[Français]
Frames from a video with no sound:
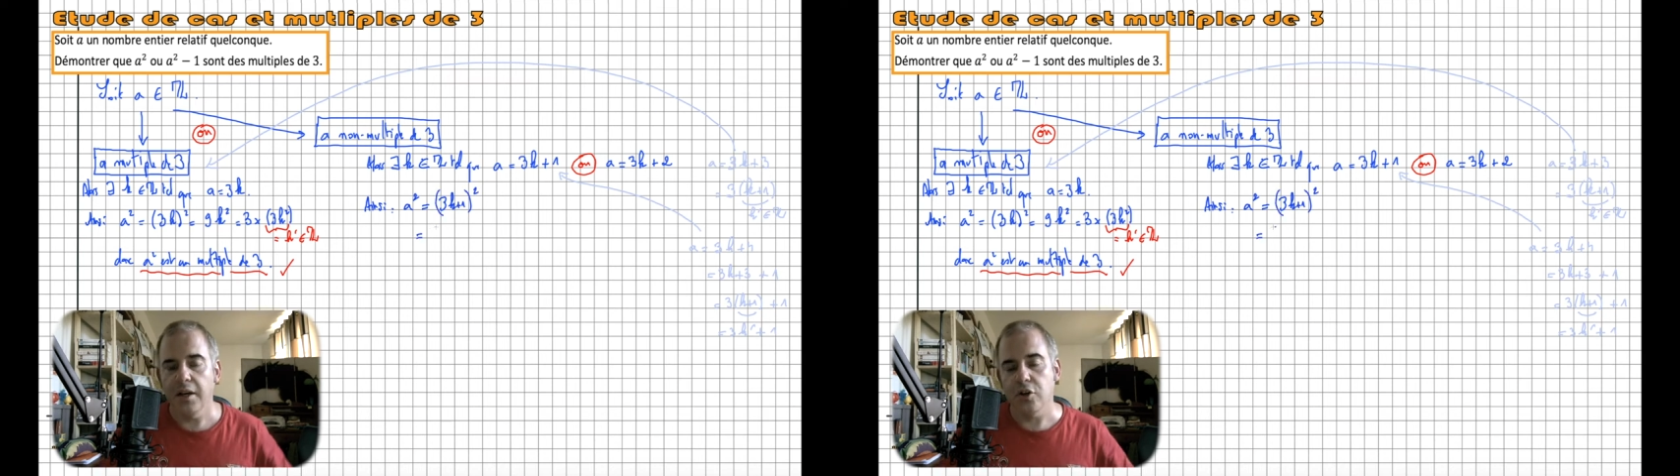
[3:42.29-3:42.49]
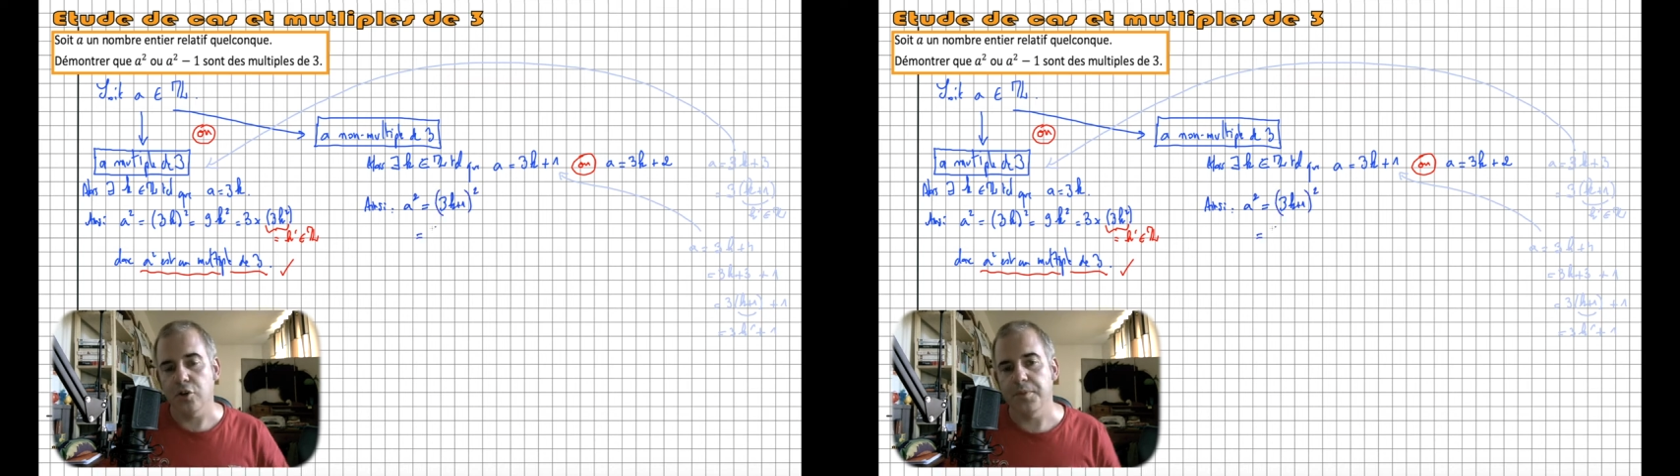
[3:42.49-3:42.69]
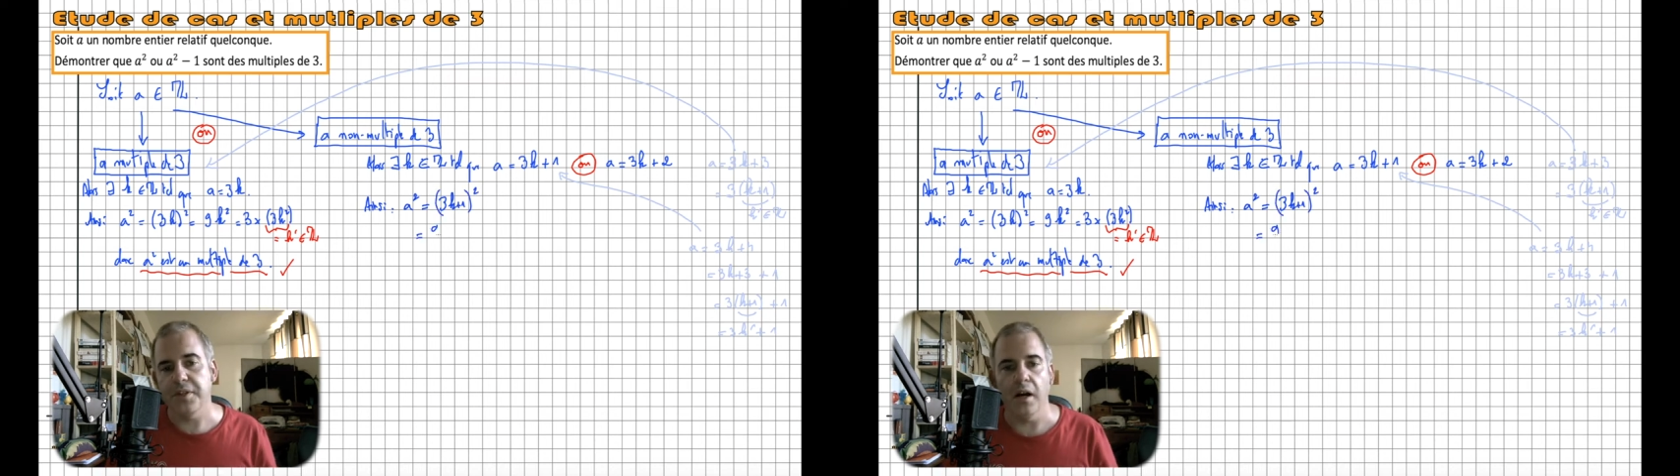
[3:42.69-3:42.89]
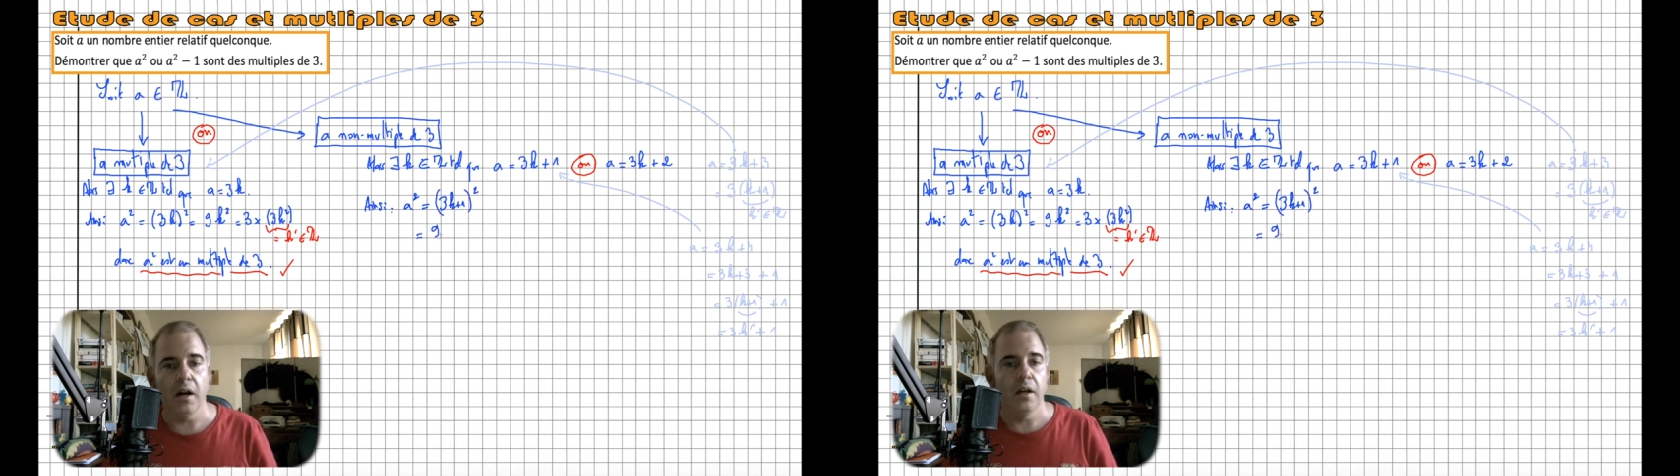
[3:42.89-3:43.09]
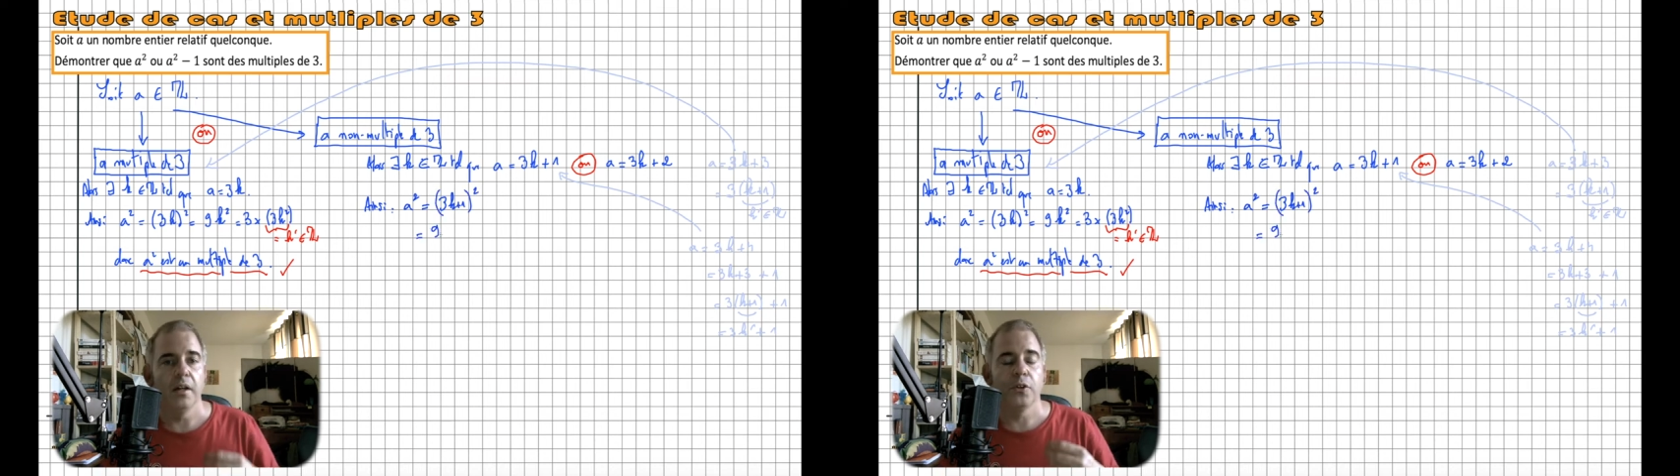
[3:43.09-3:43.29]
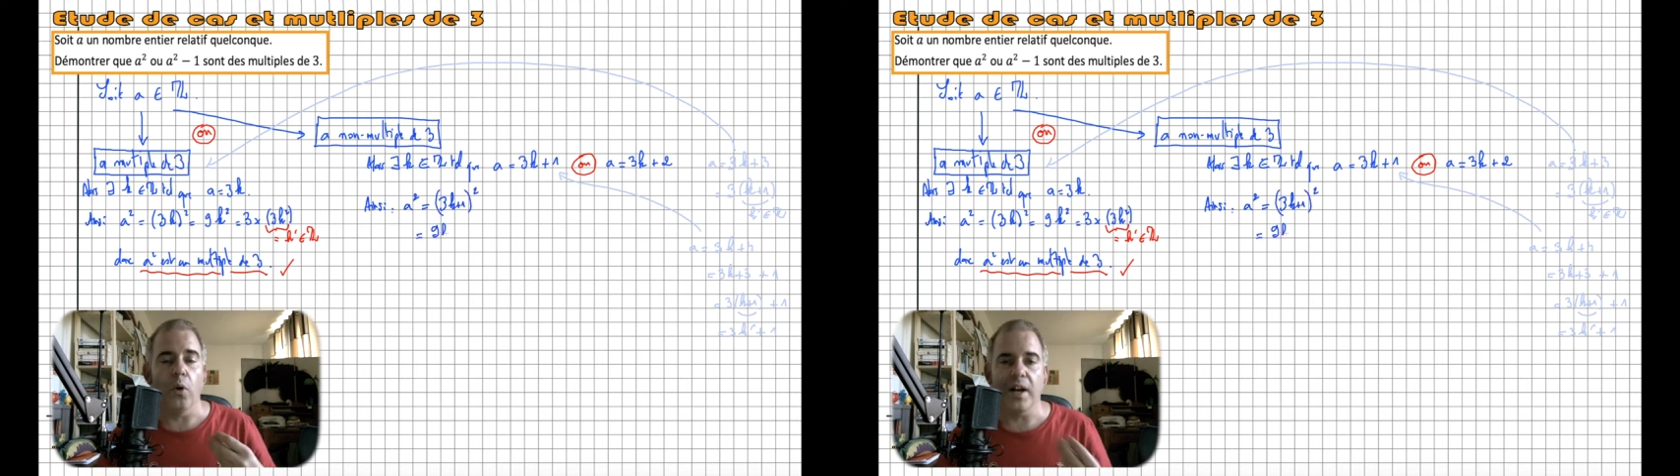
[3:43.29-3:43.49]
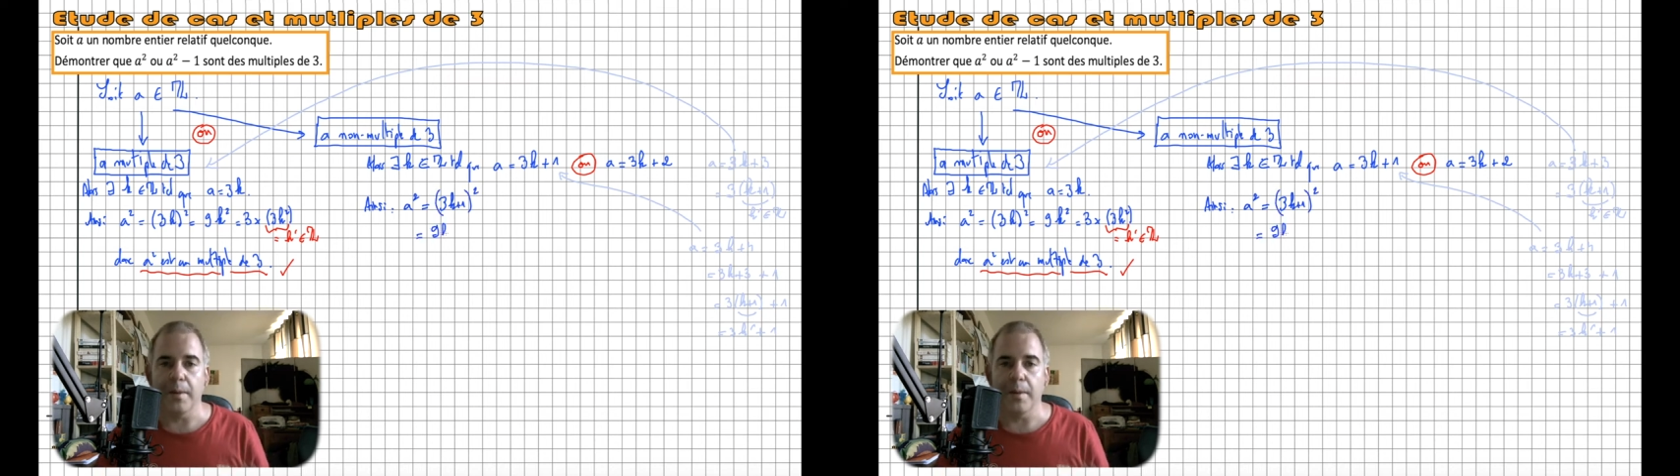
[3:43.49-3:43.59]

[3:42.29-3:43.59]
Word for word: j'obtiens 3k